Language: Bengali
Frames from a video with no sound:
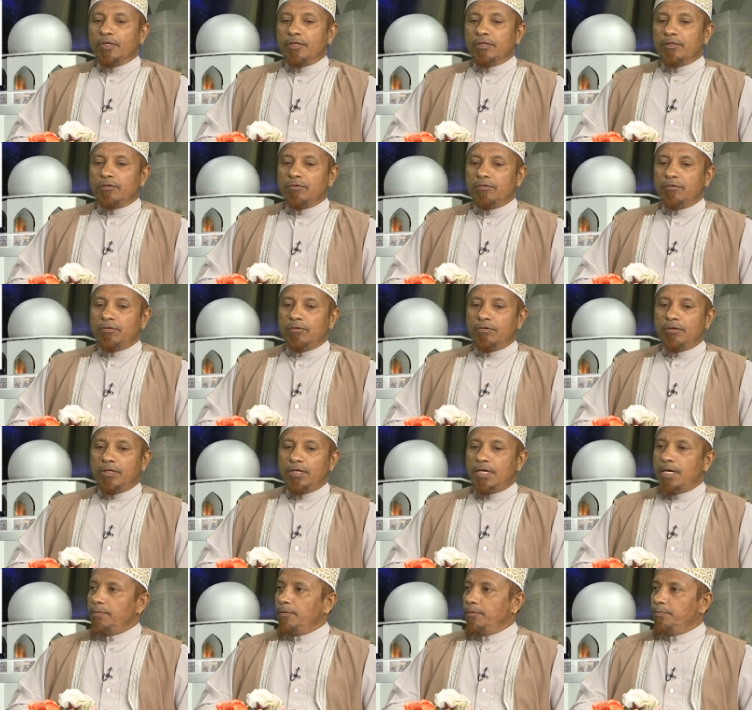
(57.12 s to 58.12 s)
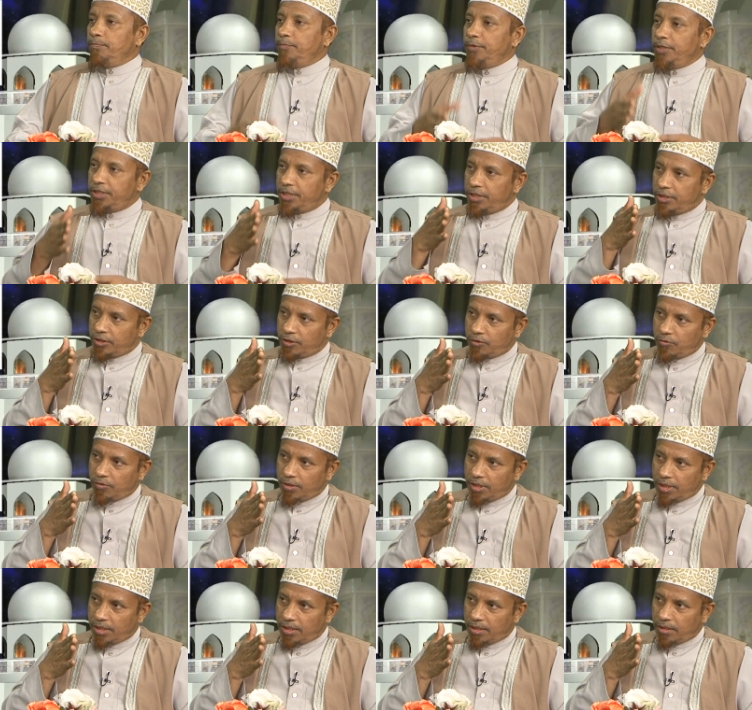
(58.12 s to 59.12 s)
তো এবং বিশেষ
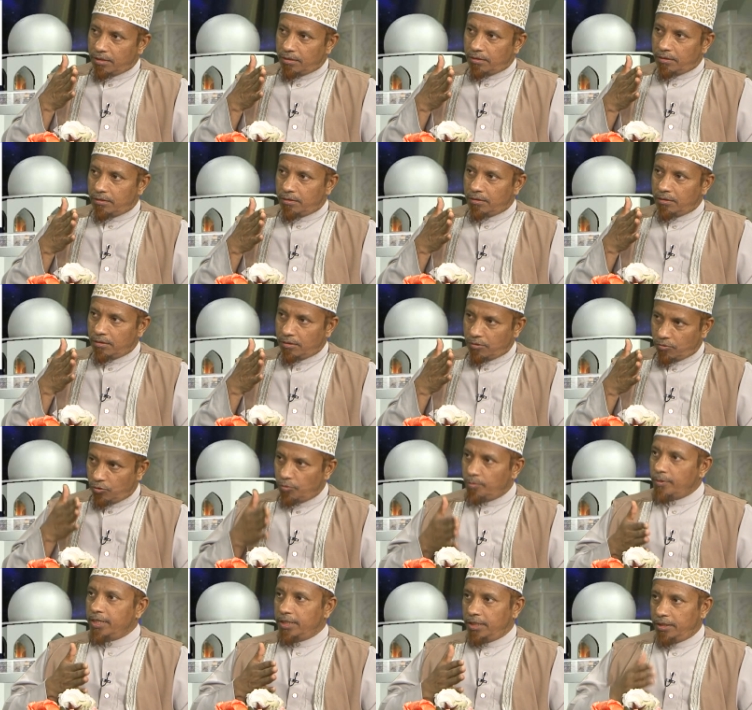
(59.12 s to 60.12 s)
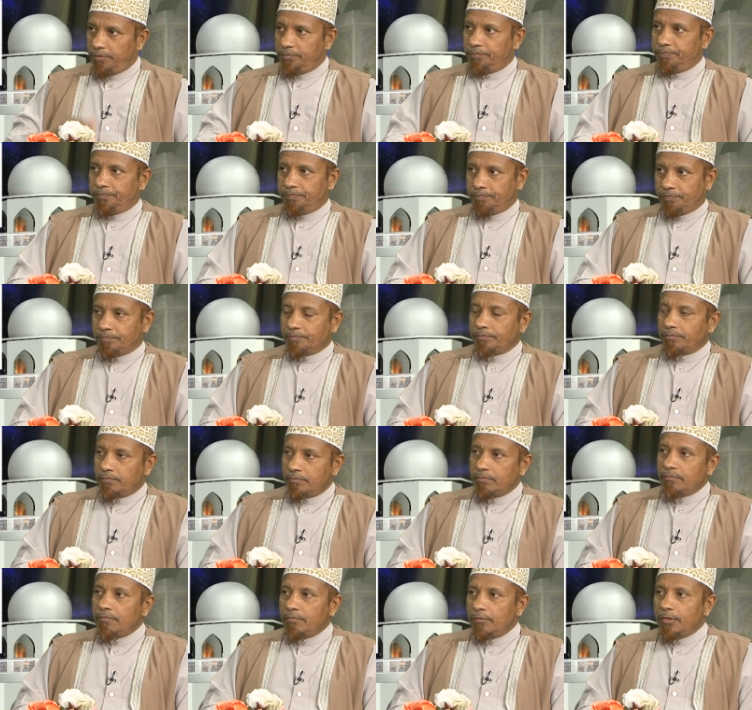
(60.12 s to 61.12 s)
করে কোরবানি
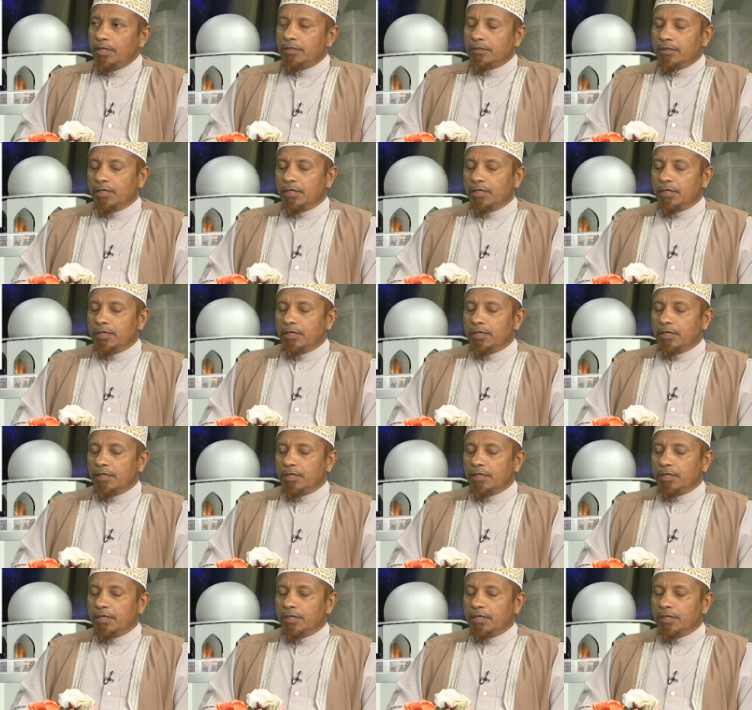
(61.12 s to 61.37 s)
যারা